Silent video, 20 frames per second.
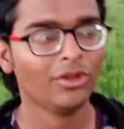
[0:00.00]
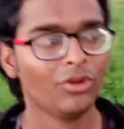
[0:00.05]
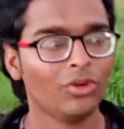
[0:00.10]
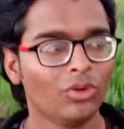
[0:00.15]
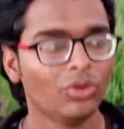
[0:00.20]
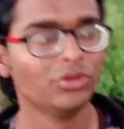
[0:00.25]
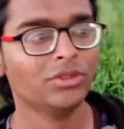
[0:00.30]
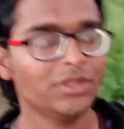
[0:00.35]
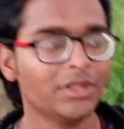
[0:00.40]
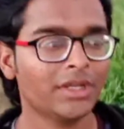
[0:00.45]

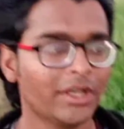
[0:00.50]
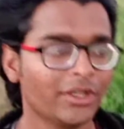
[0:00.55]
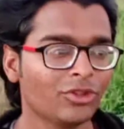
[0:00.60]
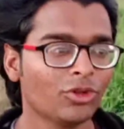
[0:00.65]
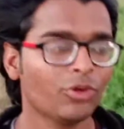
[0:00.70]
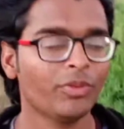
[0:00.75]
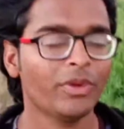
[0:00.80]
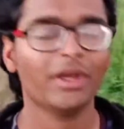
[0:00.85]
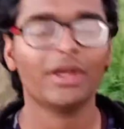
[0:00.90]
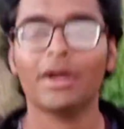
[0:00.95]
रोज़ ही
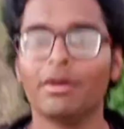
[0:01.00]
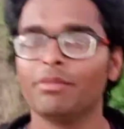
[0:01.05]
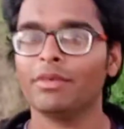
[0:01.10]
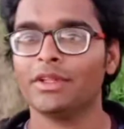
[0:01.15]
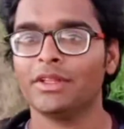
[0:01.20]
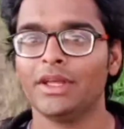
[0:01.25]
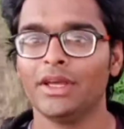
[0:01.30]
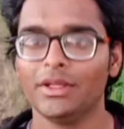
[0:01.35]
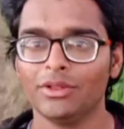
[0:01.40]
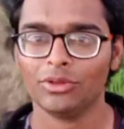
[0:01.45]
खेतों पे ही काम
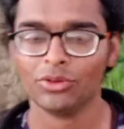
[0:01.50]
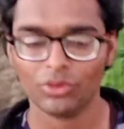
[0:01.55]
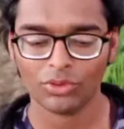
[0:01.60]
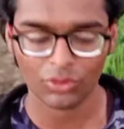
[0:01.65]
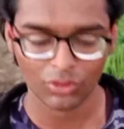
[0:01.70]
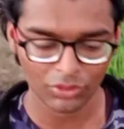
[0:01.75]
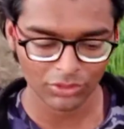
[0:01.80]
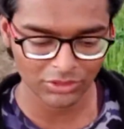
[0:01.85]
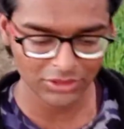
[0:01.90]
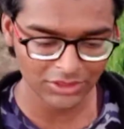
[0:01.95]
रहता है तो
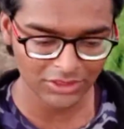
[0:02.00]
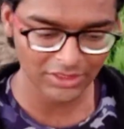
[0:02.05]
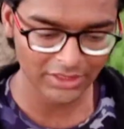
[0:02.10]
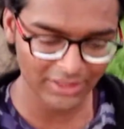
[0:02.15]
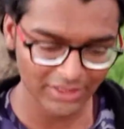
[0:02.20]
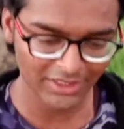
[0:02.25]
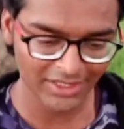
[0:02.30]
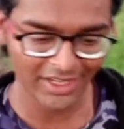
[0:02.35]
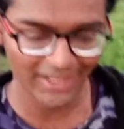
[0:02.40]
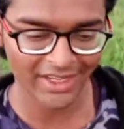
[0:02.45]
रोज़
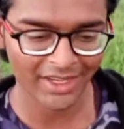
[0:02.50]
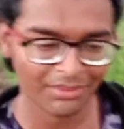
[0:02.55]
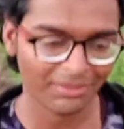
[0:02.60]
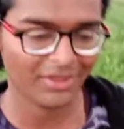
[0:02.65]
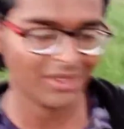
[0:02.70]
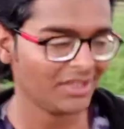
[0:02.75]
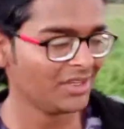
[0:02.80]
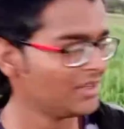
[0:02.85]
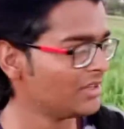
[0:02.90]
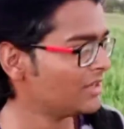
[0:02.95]
यही अभी